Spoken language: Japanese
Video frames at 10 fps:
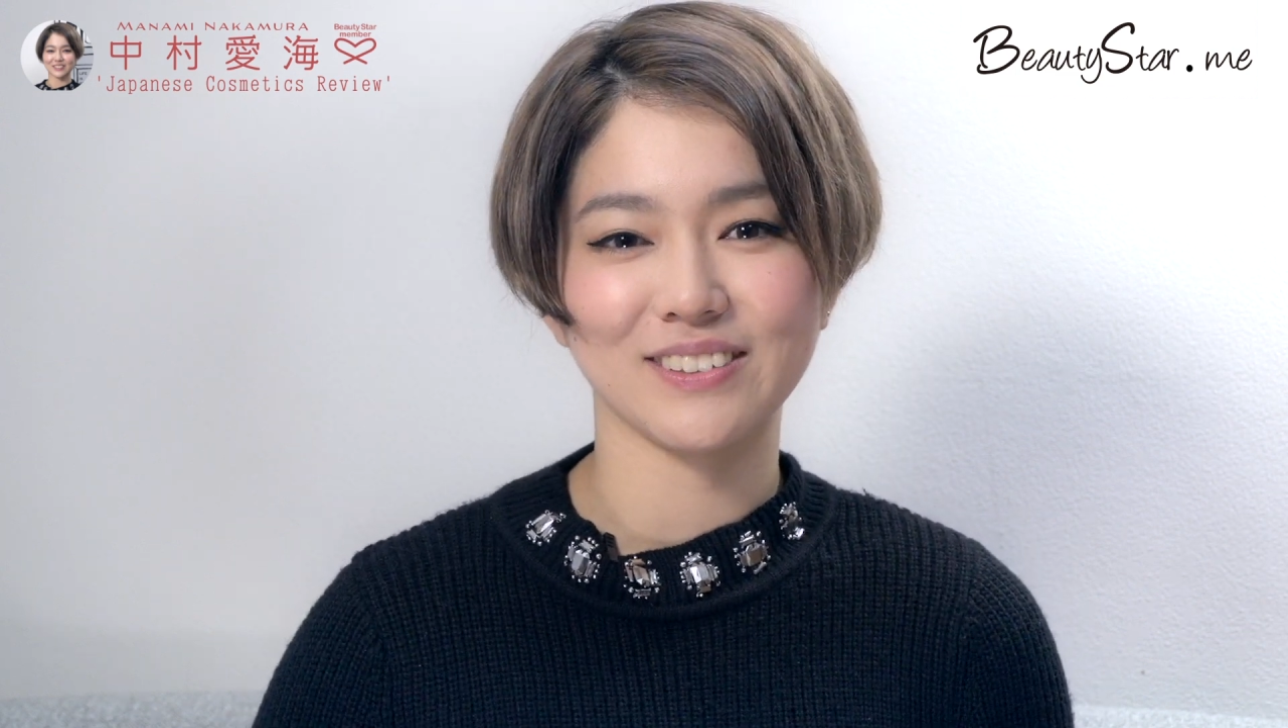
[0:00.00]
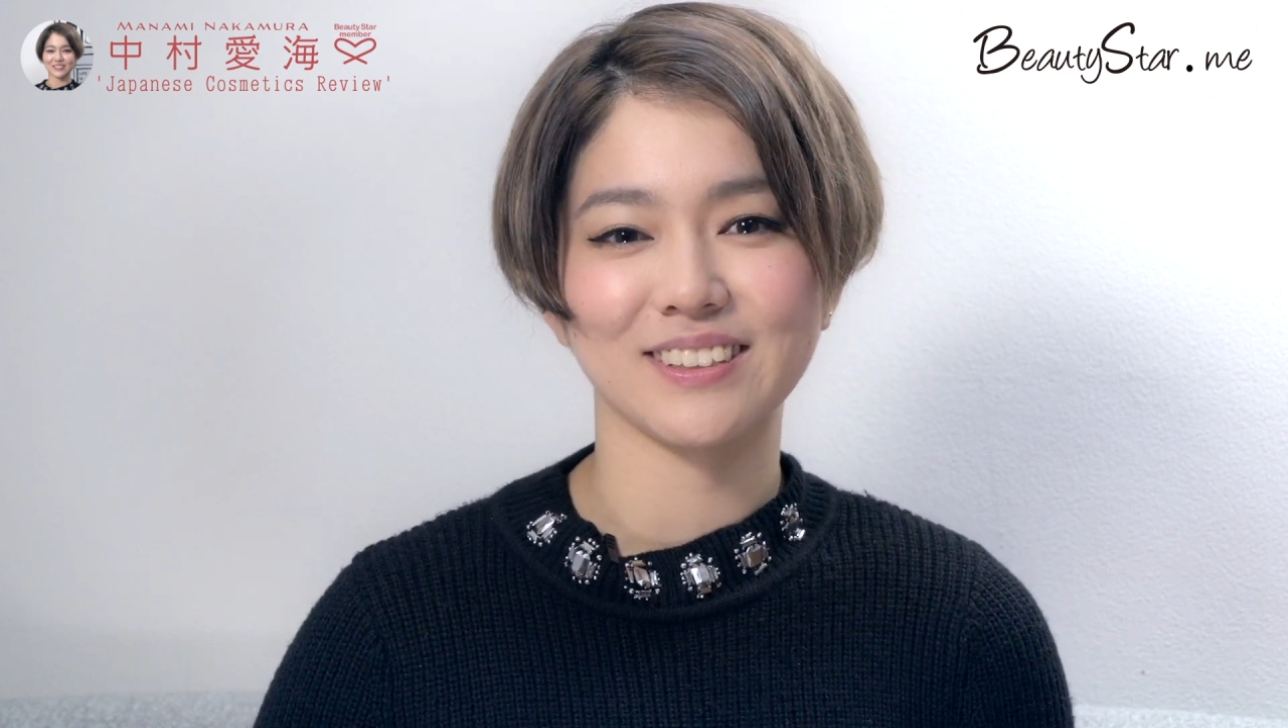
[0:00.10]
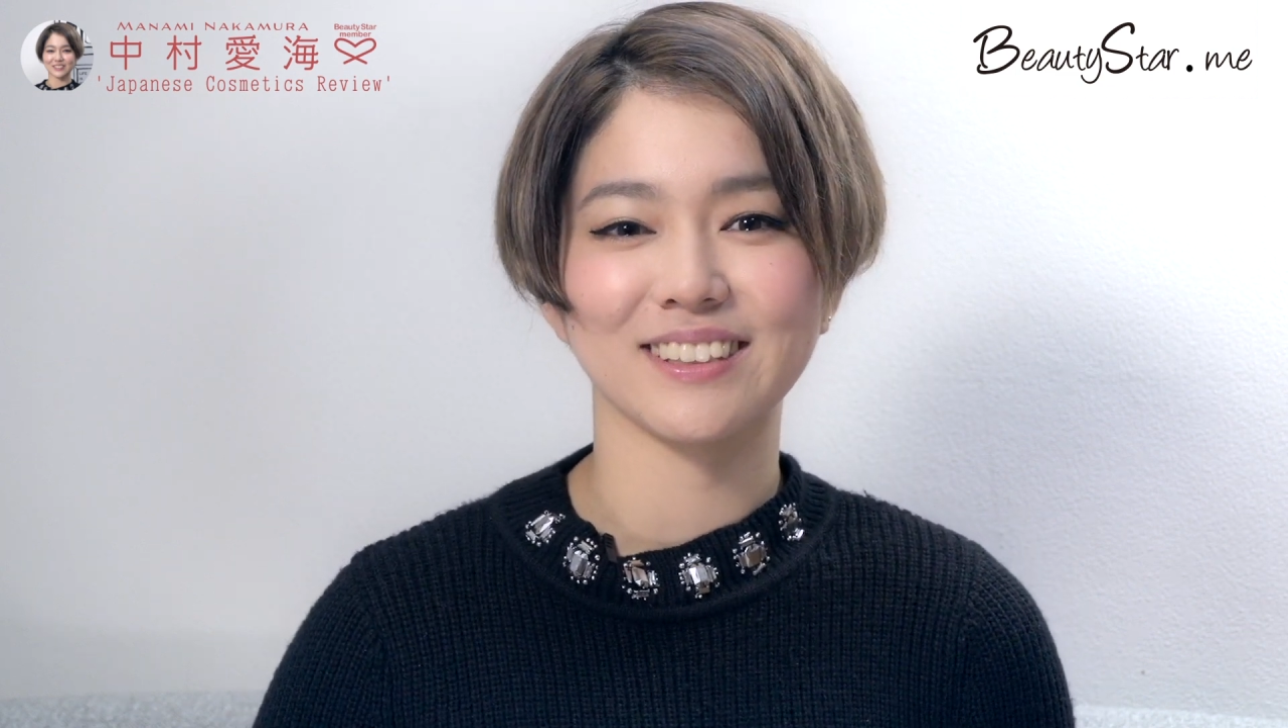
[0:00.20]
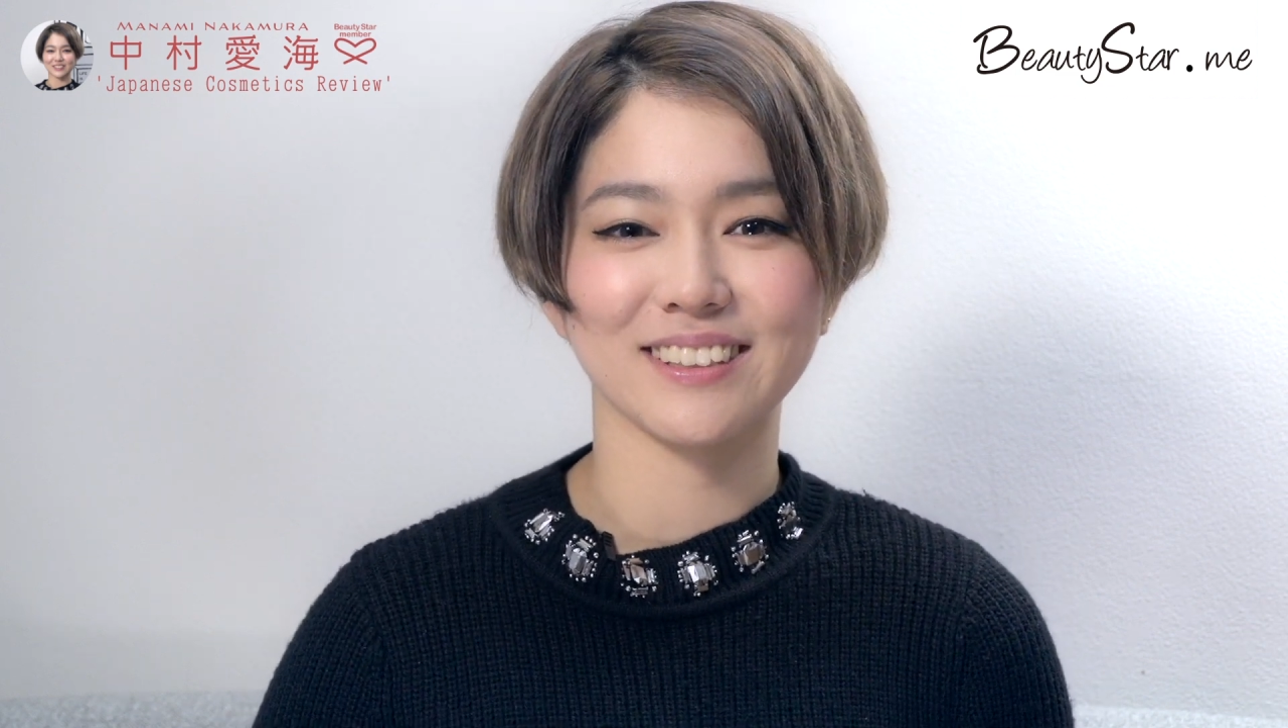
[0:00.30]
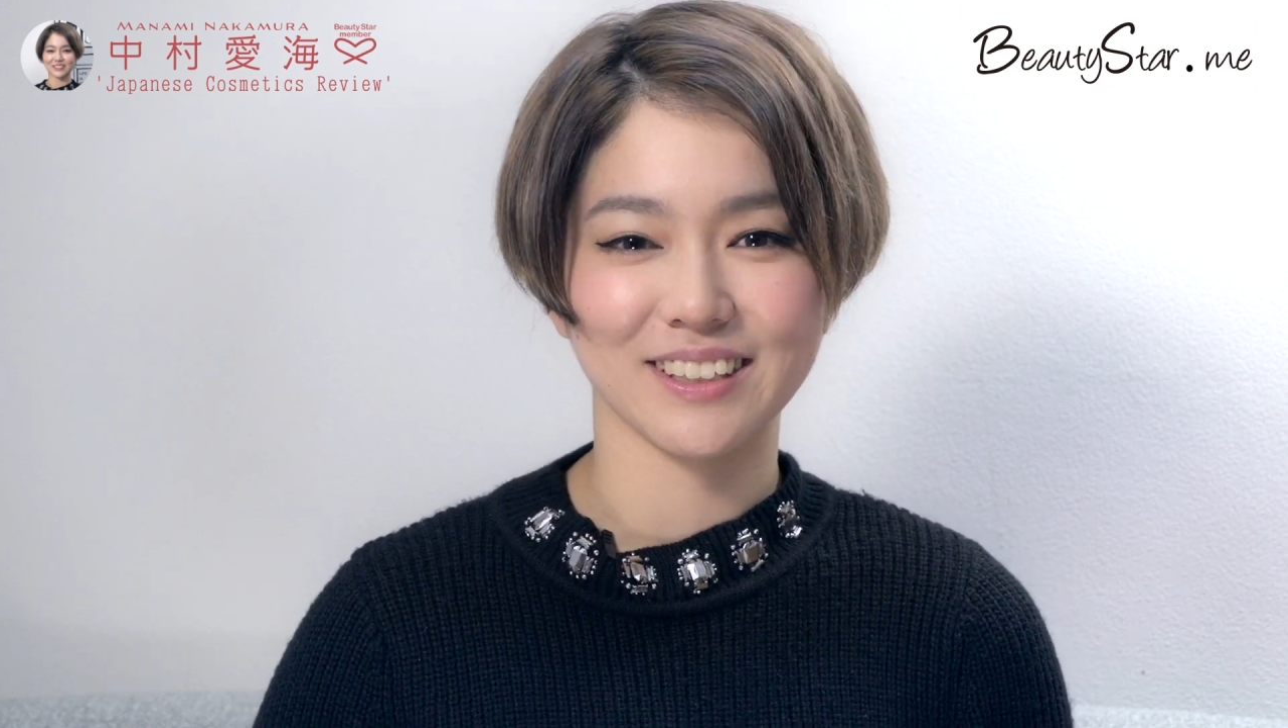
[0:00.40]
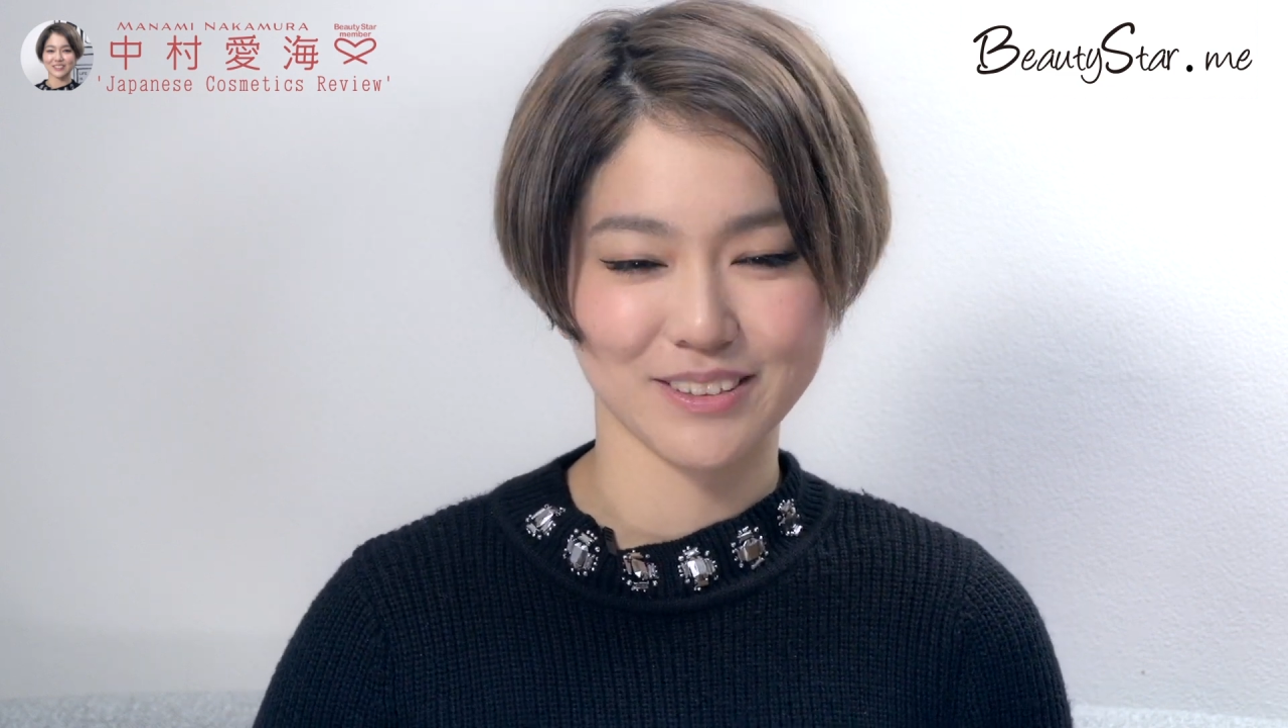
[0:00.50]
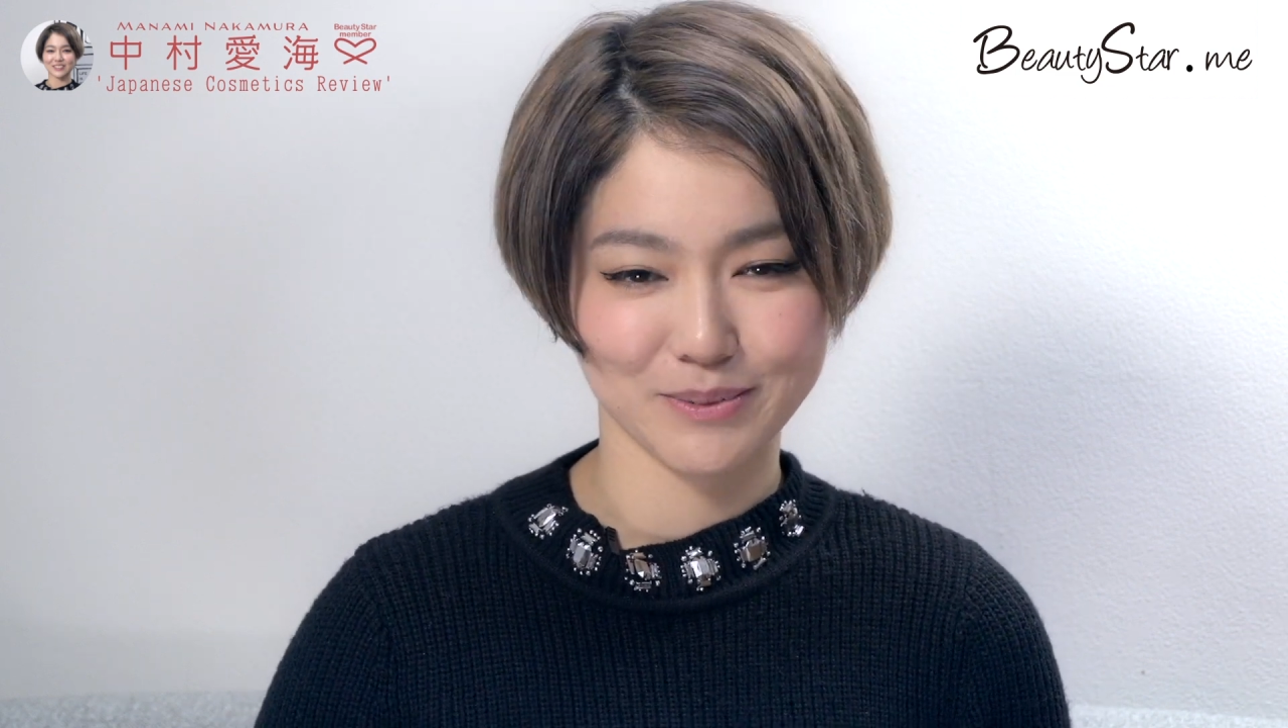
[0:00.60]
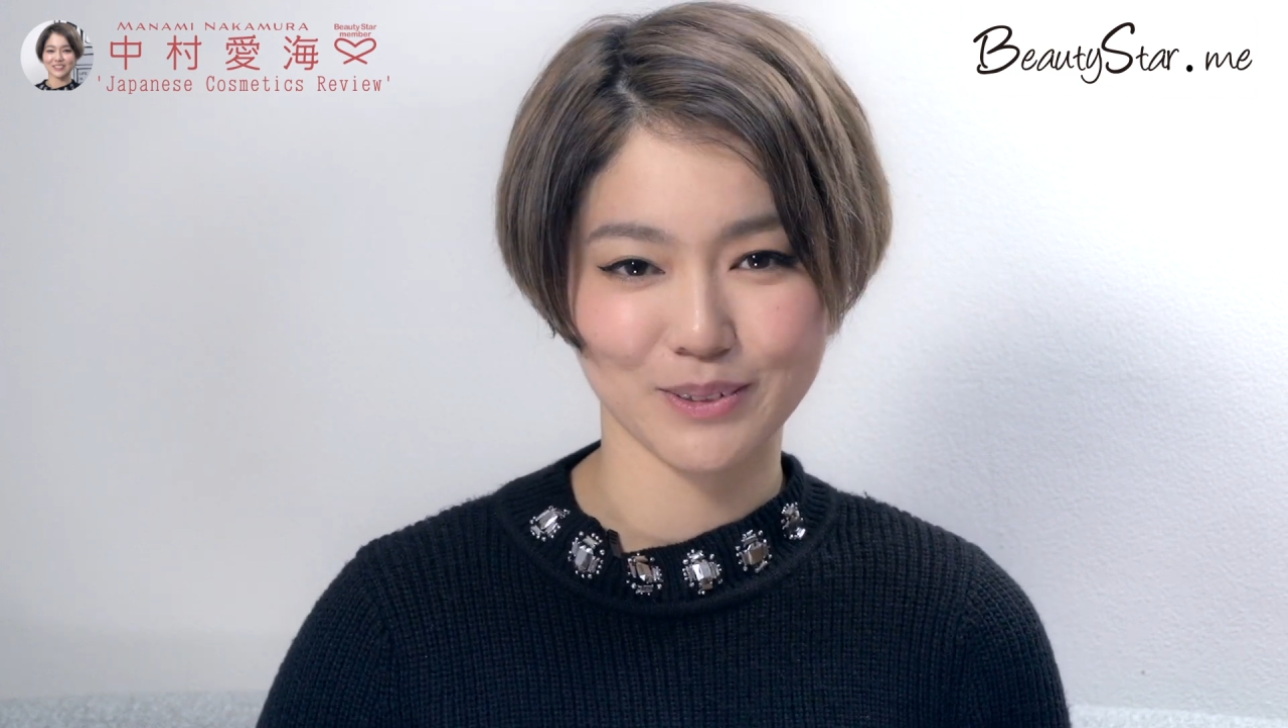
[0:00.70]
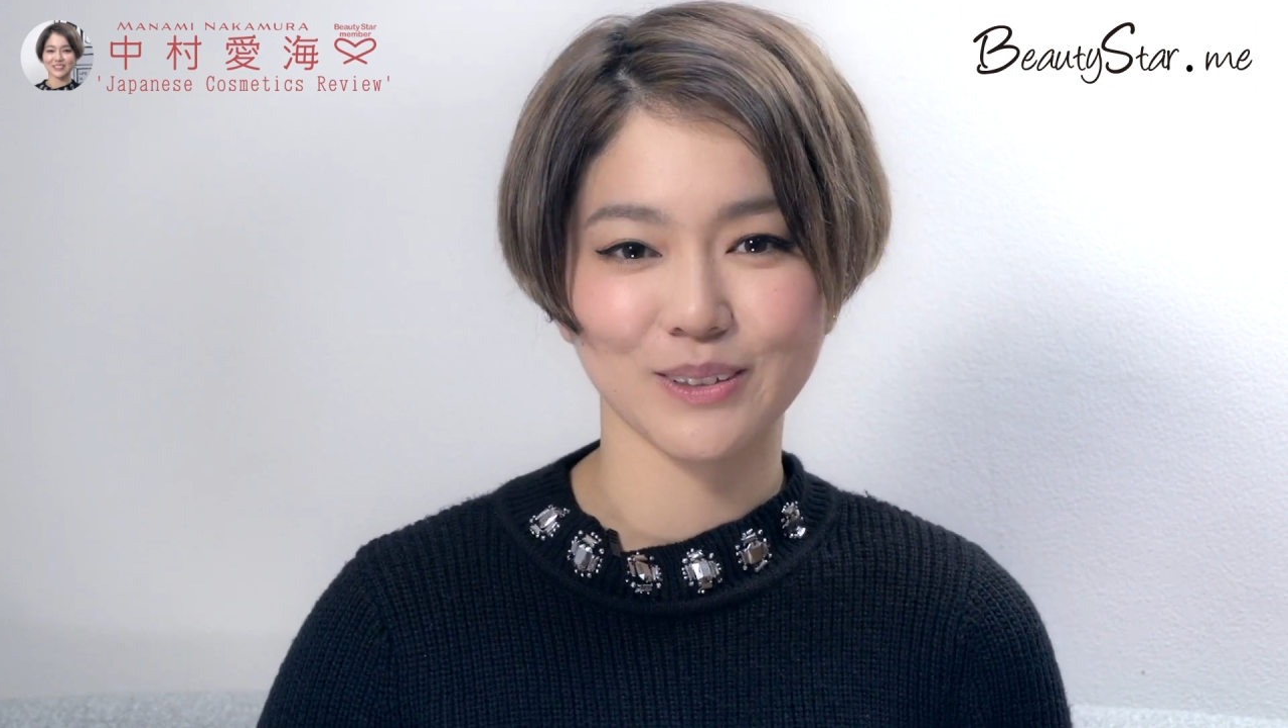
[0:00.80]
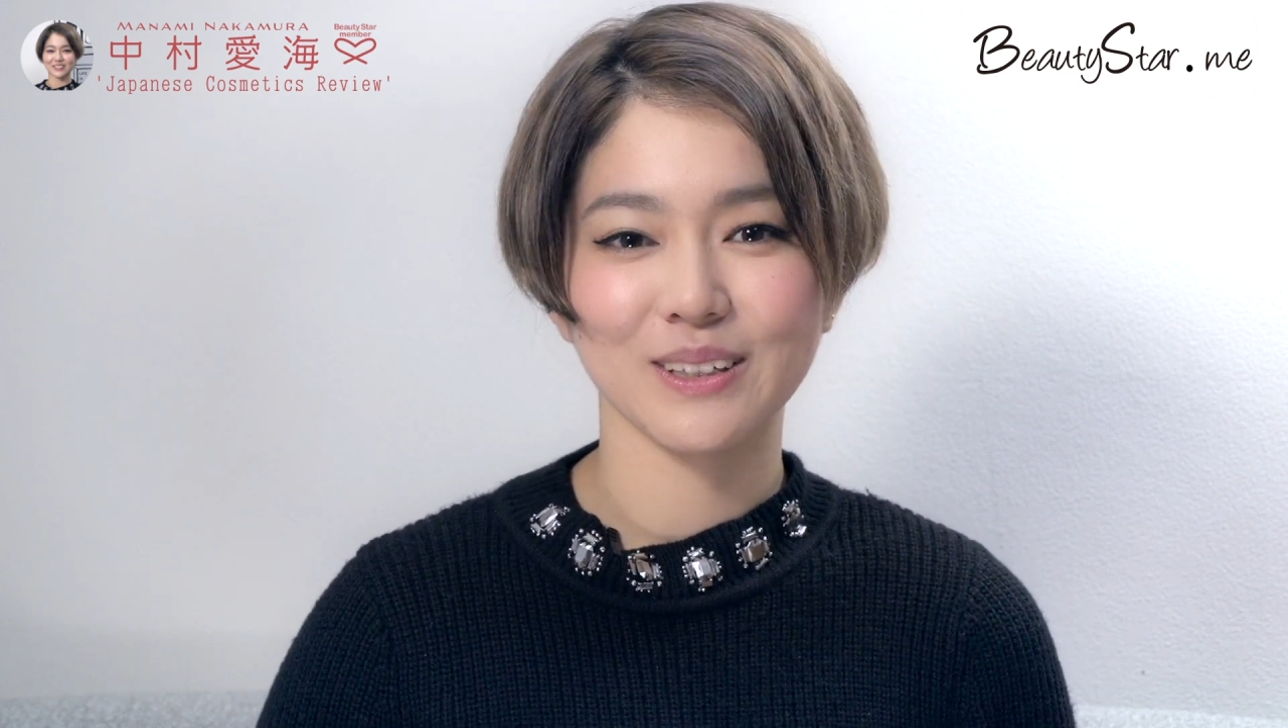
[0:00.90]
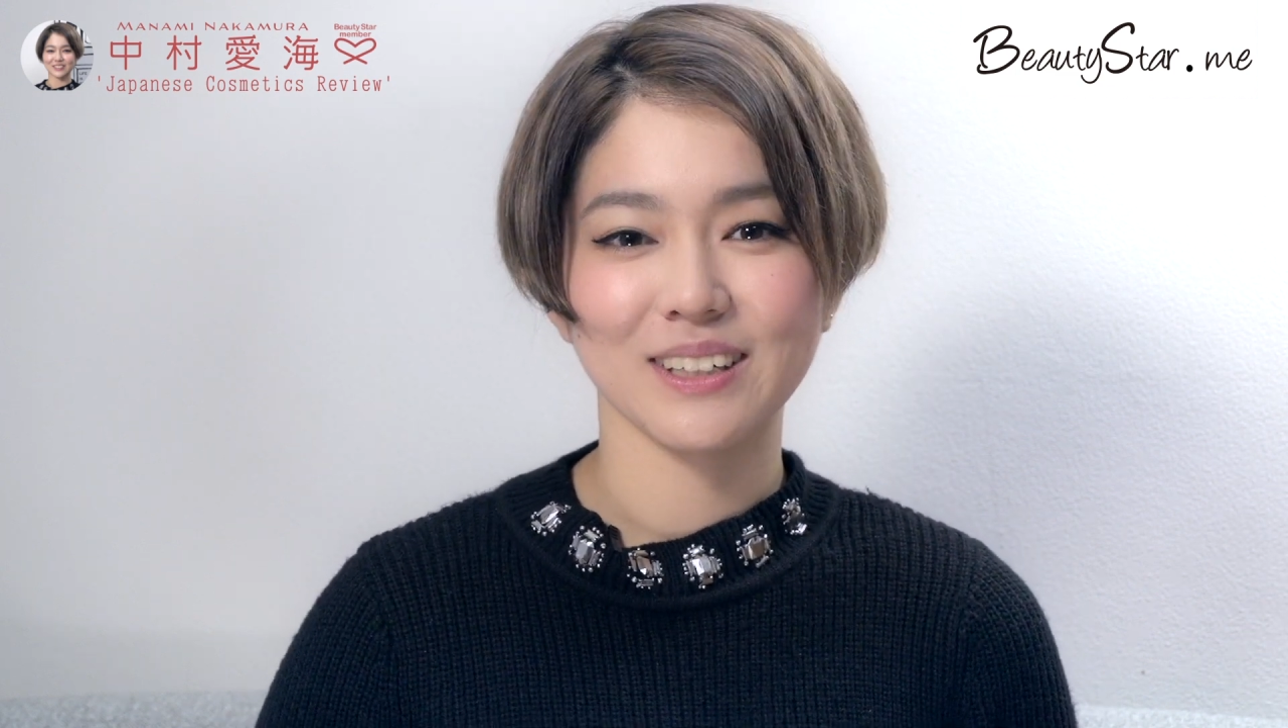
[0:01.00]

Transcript: うんですけども、